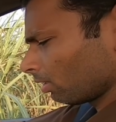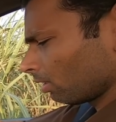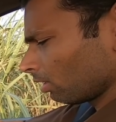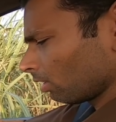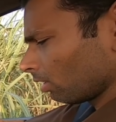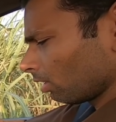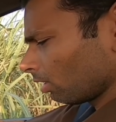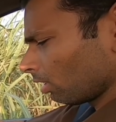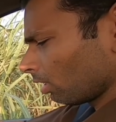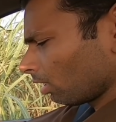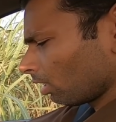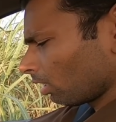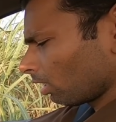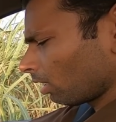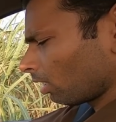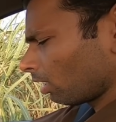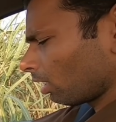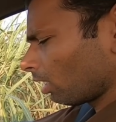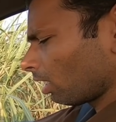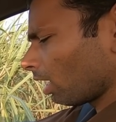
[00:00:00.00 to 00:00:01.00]
में से आती है
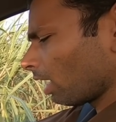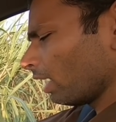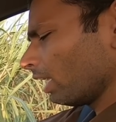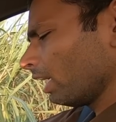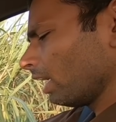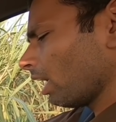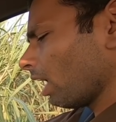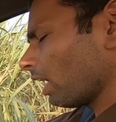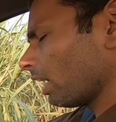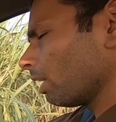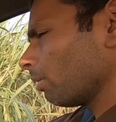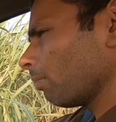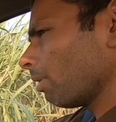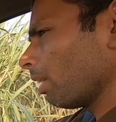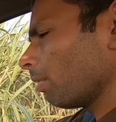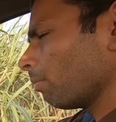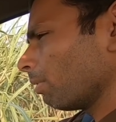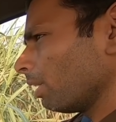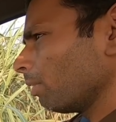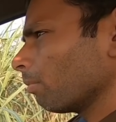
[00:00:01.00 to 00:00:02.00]
खड़ी गाड़ी
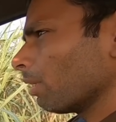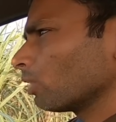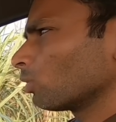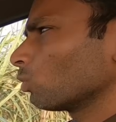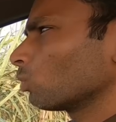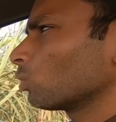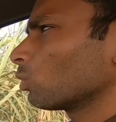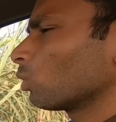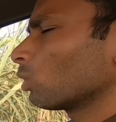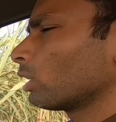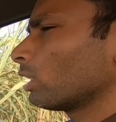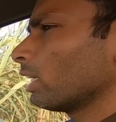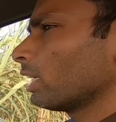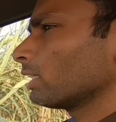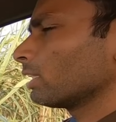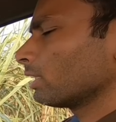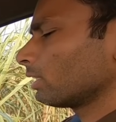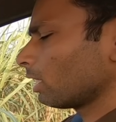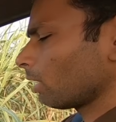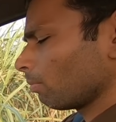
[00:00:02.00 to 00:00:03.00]
में भी महसूस होती है
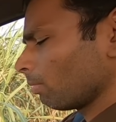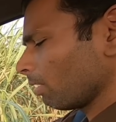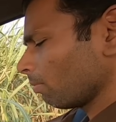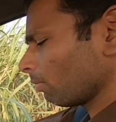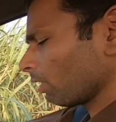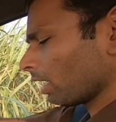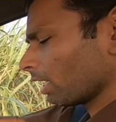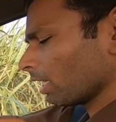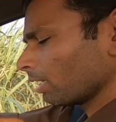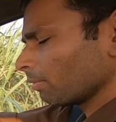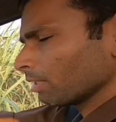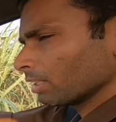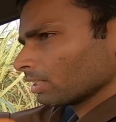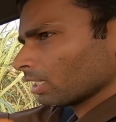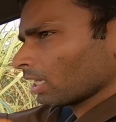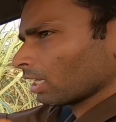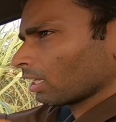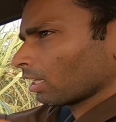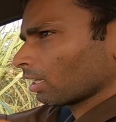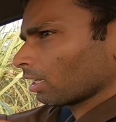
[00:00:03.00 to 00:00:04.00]
जैसे अभी हम खड़ी में
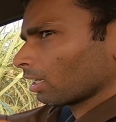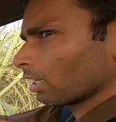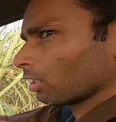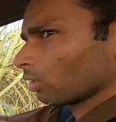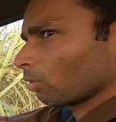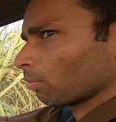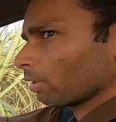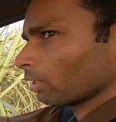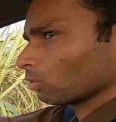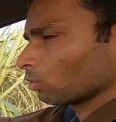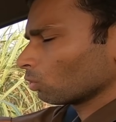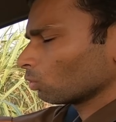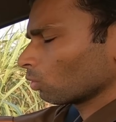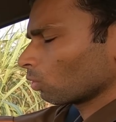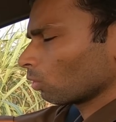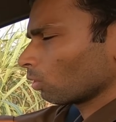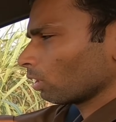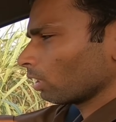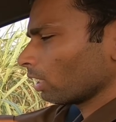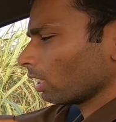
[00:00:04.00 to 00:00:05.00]
चेक कर रहे हैं तो महसूस
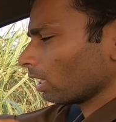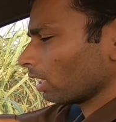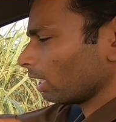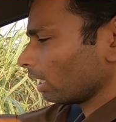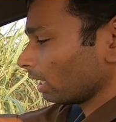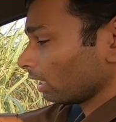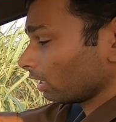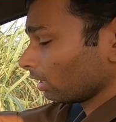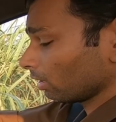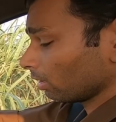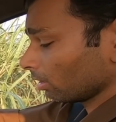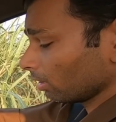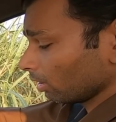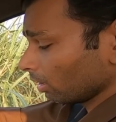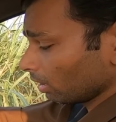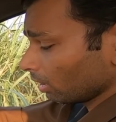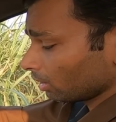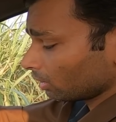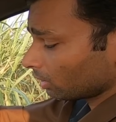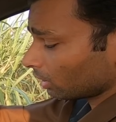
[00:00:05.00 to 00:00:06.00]
हो रही है लेकिन
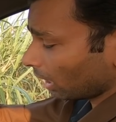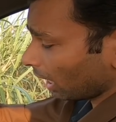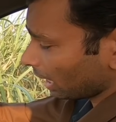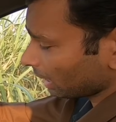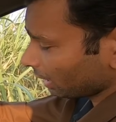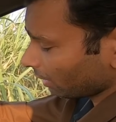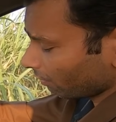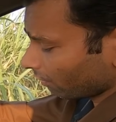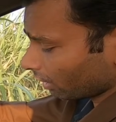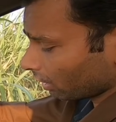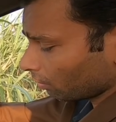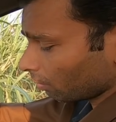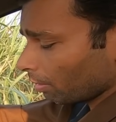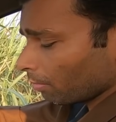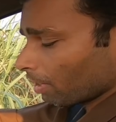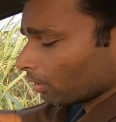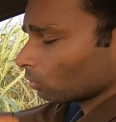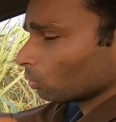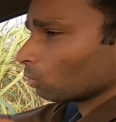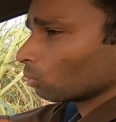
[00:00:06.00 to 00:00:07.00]
चलाते वक्त भी
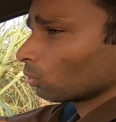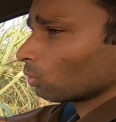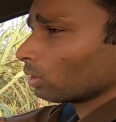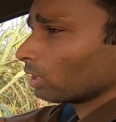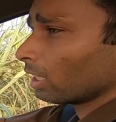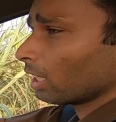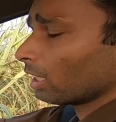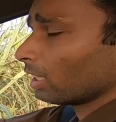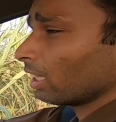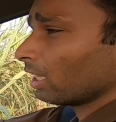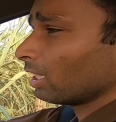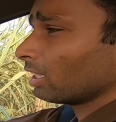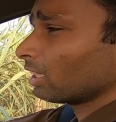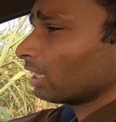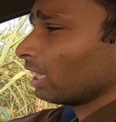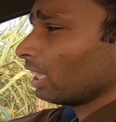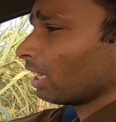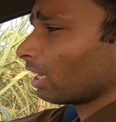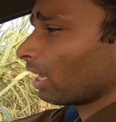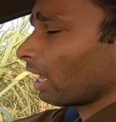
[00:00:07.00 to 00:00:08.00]
महसूस होती है ये
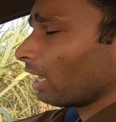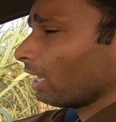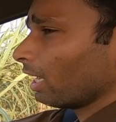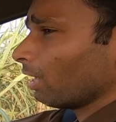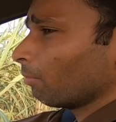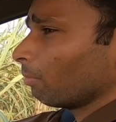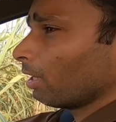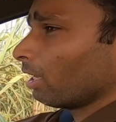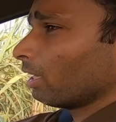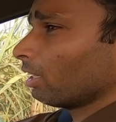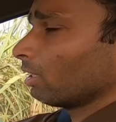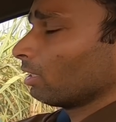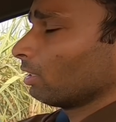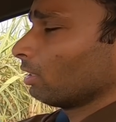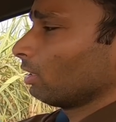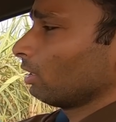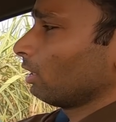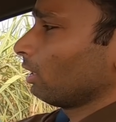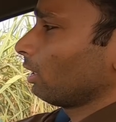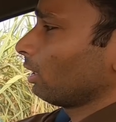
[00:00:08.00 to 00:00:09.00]
इतनी रैंडम है
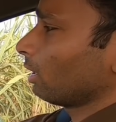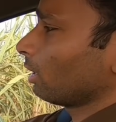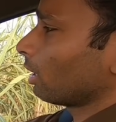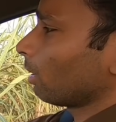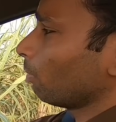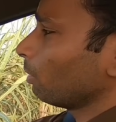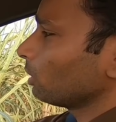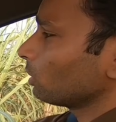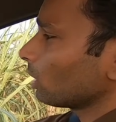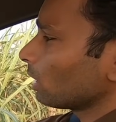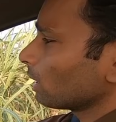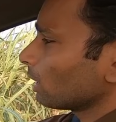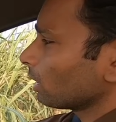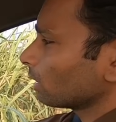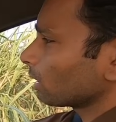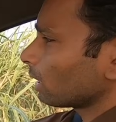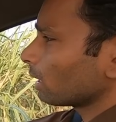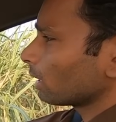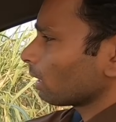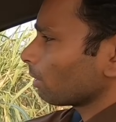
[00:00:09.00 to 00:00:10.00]
कभी चलते
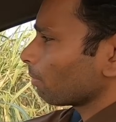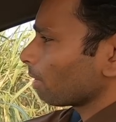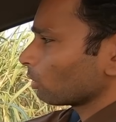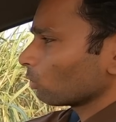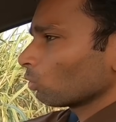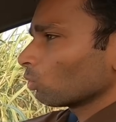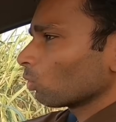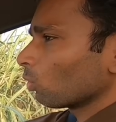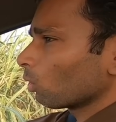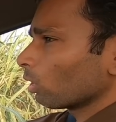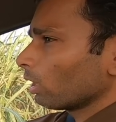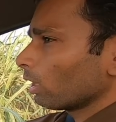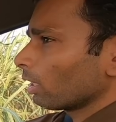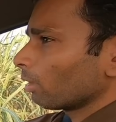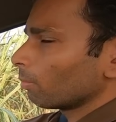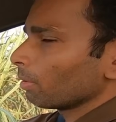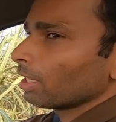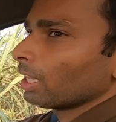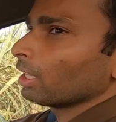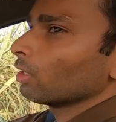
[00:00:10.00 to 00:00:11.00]
चलते महसूस होगी
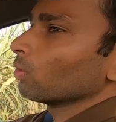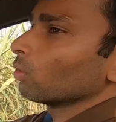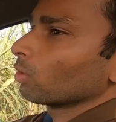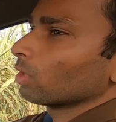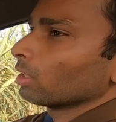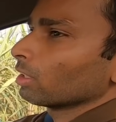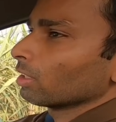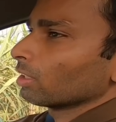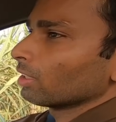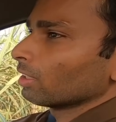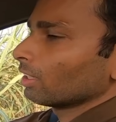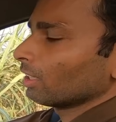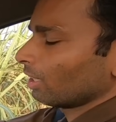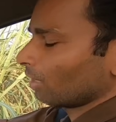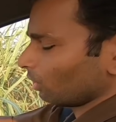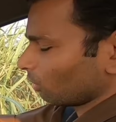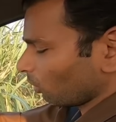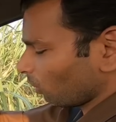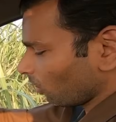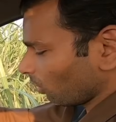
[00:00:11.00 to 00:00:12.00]
कभी नहीं होगी
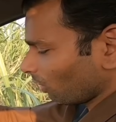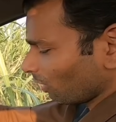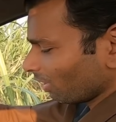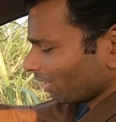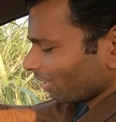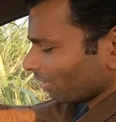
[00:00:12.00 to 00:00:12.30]
तो